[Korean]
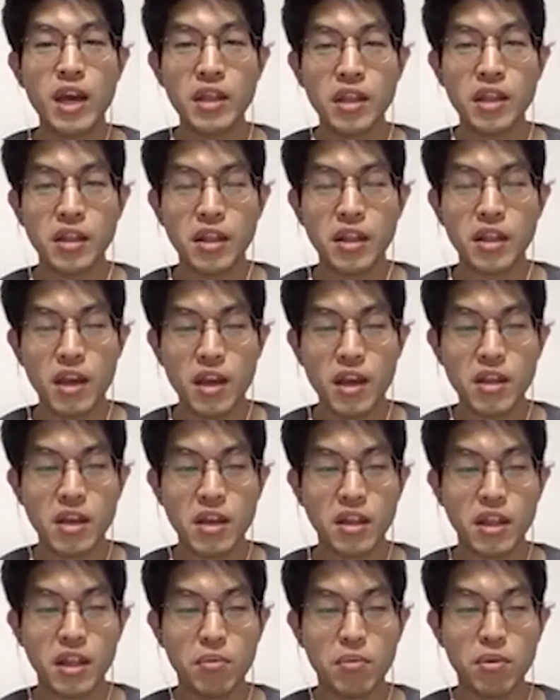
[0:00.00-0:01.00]
해야 되기
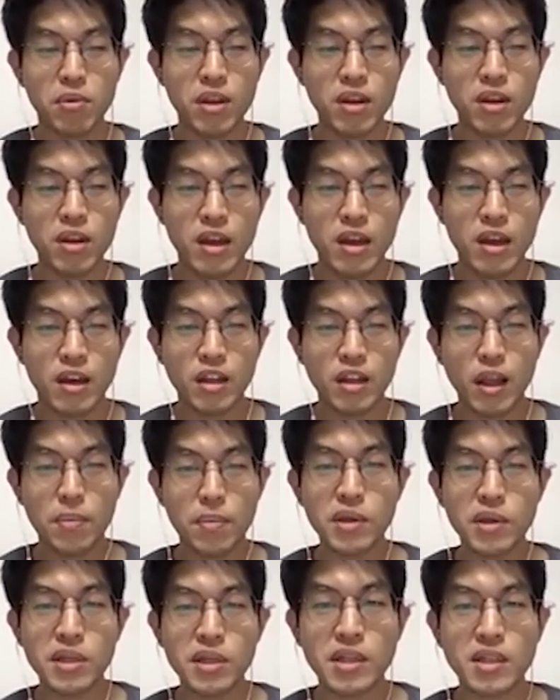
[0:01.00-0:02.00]
때문에 그
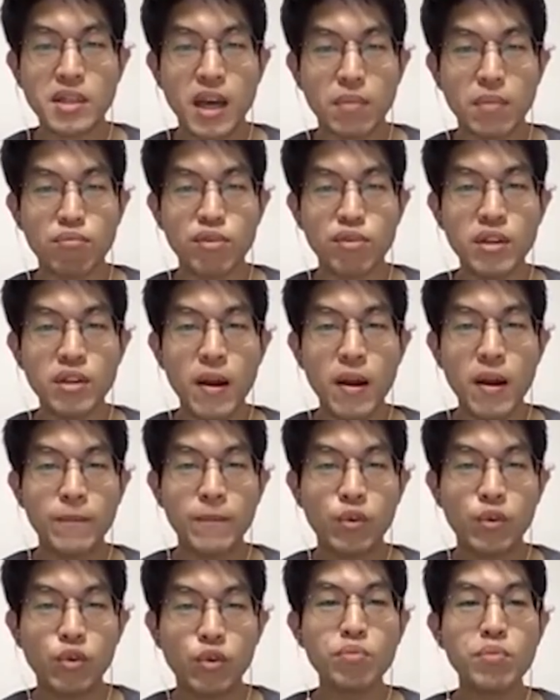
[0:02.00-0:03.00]
대표적인 장부인
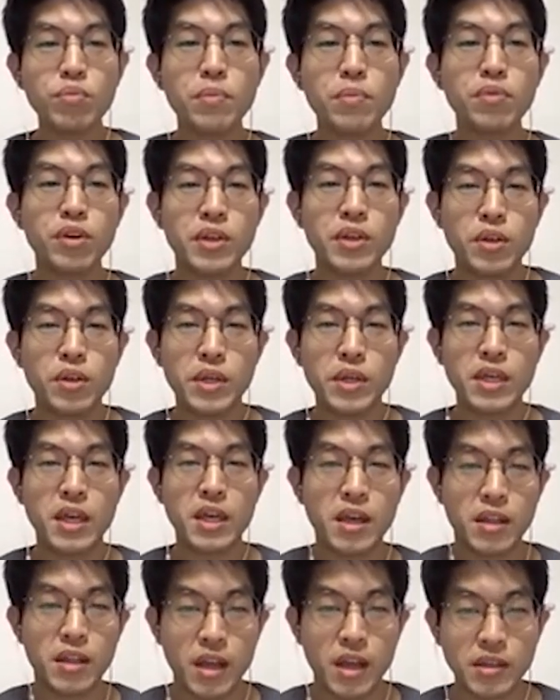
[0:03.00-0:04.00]
주주명부를 이제 회사
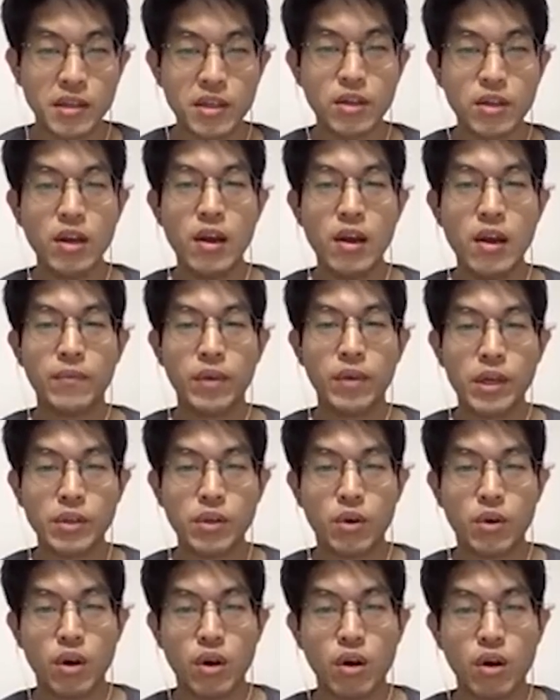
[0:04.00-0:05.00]
내에서 계속
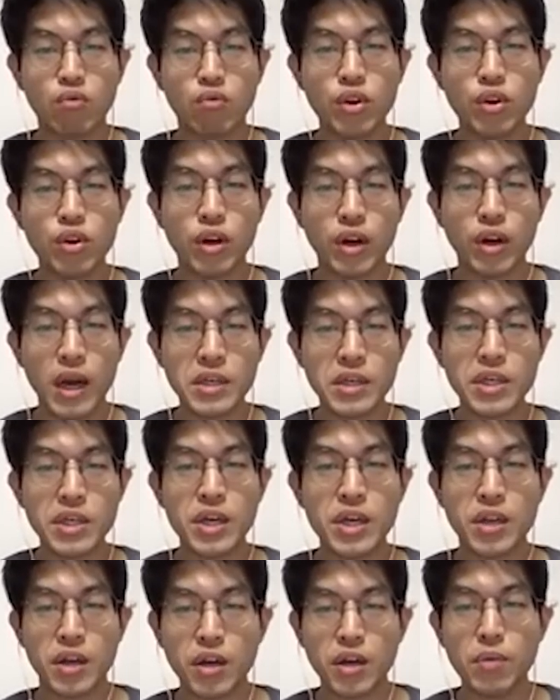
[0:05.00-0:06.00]
운영을 하시게 될
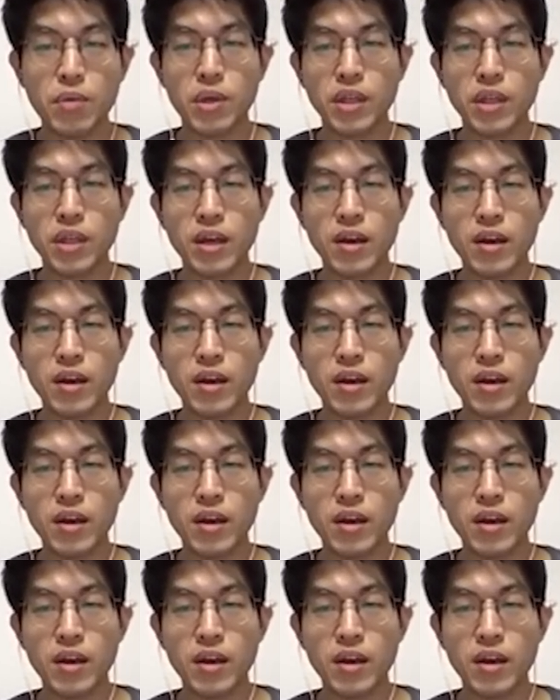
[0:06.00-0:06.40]
겁니다.